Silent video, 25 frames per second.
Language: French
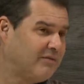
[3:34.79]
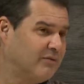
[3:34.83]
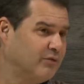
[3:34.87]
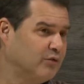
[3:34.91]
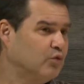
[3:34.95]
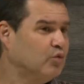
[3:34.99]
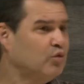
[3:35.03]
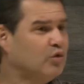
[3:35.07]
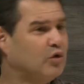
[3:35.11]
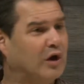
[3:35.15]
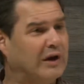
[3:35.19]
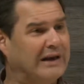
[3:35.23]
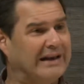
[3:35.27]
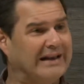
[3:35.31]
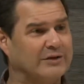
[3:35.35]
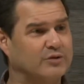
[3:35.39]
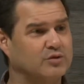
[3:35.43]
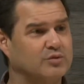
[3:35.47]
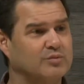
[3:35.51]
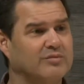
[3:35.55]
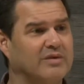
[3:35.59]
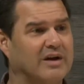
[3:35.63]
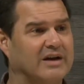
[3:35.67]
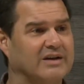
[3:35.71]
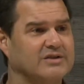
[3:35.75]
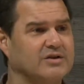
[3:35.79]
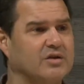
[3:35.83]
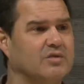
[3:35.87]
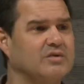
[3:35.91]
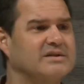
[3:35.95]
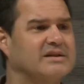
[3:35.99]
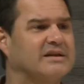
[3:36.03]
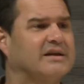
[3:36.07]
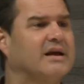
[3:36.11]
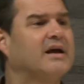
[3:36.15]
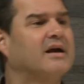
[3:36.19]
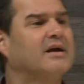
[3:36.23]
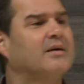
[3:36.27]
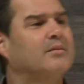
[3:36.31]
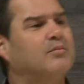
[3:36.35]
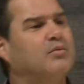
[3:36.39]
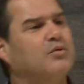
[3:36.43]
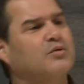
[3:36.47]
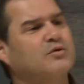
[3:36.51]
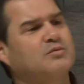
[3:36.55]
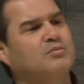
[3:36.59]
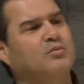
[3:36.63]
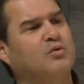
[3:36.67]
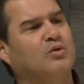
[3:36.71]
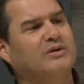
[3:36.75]
nous, la, subvention, c'est
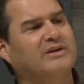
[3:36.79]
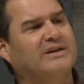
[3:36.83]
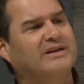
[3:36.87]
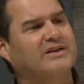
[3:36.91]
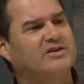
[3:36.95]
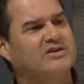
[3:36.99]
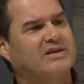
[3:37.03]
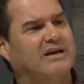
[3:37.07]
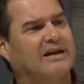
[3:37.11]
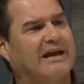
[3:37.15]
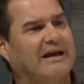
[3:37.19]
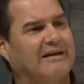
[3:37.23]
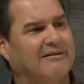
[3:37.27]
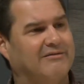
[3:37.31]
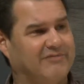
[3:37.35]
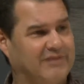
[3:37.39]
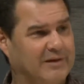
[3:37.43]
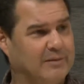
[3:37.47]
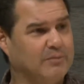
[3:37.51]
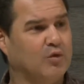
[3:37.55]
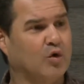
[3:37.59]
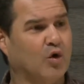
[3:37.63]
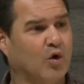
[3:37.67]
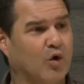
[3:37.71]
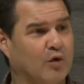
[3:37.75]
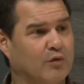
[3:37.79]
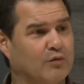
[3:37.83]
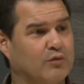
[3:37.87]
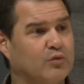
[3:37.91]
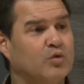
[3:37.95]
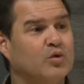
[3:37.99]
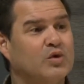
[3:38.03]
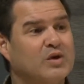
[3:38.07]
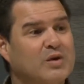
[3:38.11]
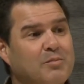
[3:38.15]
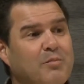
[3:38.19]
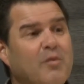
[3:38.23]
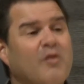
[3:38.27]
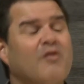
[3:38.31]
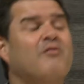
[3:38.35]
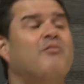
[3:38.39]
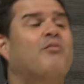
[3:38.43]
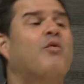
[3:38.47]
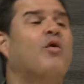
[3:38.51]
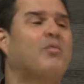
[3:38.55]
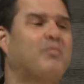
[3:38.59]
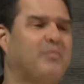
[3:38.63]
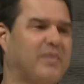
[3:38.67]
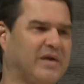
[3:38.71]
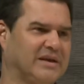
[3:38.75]
plus pour des gens à faible revenu qui ne peuvent
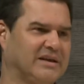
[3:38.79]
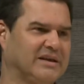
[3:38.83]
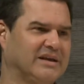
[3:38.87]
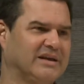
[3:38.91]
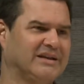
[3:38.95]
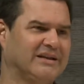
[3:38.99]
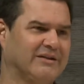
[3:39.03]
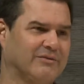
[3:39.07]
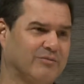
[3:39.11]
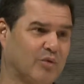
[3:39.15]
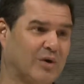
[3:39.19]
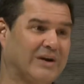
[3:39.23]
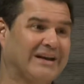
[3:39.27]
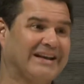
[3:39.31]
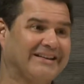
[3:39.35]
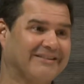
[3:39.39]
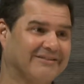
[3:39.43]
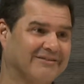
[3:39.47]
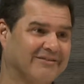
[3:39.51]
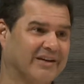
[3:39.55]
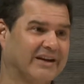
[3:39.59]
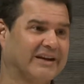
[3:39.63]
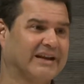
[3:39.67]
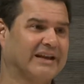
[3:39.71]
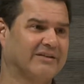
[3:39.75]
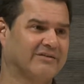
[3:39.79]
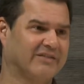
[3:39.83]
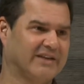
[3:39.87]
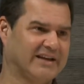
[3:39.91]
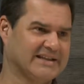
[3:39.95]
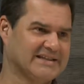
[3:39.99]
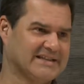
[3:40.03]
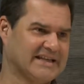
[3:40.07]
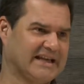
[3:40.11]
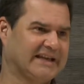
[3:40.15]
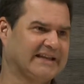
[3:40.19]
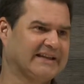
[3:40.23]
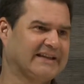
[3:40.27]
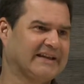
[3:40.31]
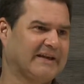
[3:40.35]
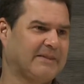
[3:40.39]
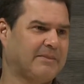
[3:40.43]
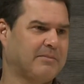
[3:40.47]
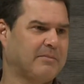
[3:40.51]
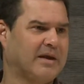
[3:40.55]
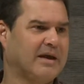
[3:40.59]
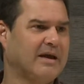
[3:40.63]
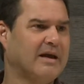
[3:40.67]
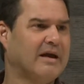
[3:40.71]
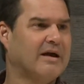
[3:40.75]
pas payer des fois les 20 et 25
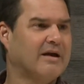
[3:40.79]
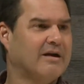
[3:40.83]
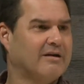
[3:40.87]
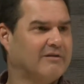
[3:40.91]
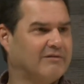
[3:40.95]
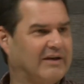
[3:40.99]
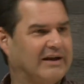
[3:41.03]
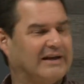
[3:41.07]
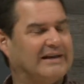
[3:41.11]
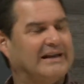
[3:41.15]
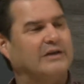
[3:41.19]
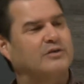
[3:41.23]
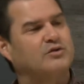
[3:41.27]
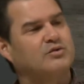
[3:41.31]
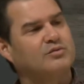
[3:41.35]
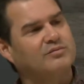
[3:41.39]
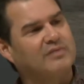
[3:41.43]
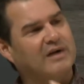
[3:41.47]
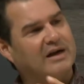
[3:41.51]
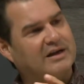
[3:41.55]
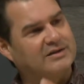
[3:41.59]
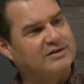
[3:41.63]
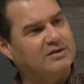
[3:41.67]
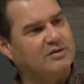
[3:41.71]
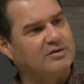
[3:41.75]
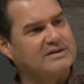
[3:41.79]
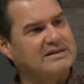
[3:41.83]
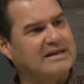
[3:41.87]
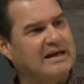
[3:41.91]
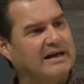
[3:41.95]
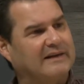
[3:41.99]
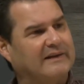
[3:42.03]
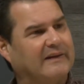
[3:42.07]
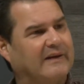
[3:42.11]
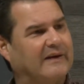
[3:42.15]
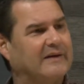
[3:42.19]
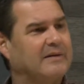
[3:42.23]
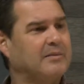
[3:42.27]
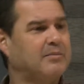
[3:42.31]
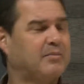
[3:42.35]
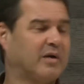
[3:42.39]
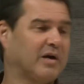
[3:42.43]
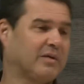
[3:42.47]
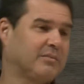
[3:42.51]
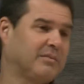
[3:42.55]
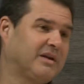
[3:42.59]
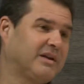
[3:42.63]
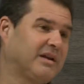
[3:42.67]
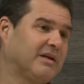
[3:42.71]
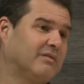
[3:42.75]
traitements. Fait que la subvention de Centraide
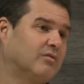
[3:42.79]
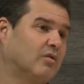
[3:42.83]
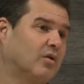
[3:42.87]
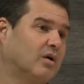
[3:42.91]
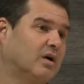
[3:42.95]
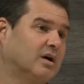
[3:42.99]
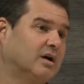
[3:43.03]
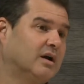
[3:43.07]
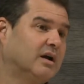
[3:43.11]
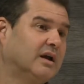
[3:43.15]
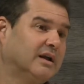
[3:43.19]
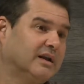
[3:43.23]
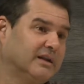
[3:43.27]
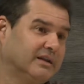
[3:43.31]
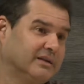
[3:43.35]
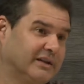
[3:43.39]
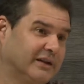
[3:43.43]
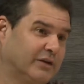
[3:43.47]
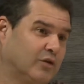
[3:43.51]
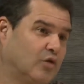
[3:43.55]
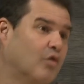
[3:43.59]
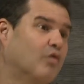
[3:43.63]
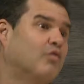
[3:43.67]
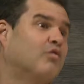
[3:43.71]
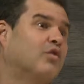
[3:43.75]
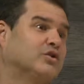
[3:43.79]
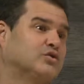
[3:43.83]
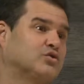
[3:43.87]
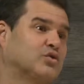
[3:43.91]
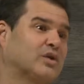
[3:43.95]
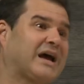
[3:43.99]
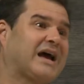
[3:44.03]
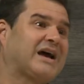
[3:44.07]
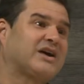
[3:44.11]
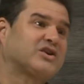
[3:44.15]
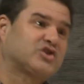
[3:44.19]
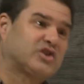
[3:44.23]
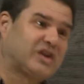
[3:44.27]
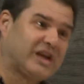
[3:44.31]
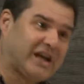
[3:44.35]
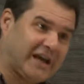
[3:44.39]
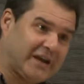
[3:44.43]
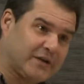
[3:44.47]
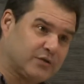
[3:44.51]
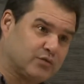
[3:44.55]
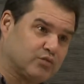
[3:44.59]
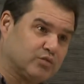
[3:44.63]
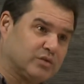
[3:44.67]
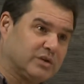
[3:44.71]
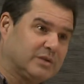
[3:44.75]
permet d'avoir des covoiturages
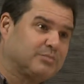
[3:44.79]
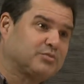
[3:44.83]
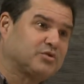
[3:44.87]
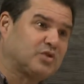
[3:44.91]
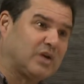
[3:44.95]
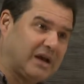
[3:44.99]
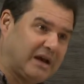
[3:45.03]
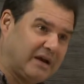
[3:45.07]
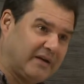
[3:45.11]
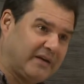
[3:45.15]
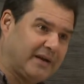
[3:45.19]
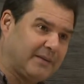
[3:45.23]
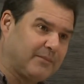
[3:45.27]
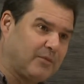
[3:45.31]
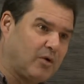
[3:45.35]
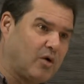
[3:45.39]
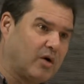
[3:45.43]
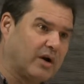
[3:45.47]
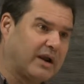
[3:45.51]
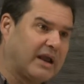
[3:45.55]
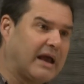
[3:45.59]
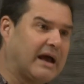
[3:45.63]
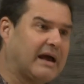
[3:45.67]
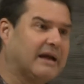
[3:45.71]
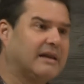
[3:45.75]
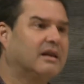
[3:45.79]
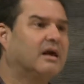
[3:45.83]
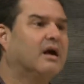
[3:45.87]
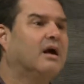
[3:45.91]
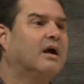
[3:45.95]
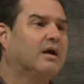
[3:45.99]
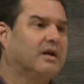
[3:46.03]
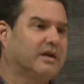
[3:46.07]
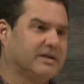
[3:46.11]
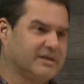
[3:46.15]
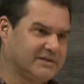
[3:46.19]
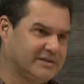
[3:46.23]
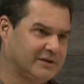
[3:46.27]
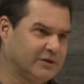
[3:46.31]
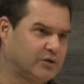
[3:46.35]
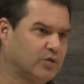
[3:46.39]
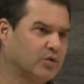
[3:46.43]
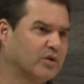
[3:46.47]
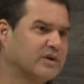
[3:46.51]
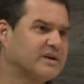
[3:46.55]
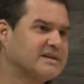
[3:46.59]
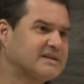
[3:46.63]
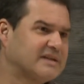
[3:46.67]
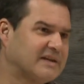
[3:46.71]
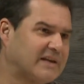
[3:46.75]
gratuits pour se rendre à Montréal,
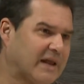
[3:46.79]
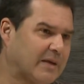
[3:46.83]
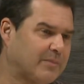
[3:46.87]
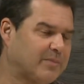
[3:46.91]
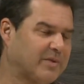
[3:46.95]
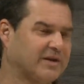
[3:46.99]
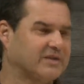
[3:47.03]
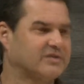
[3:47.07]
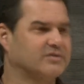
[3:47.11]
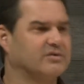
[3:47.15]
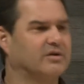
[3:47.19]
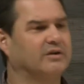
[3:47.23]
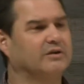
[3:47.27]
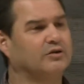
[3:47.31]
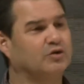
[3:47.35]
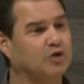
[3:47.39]
sécuriser la personne.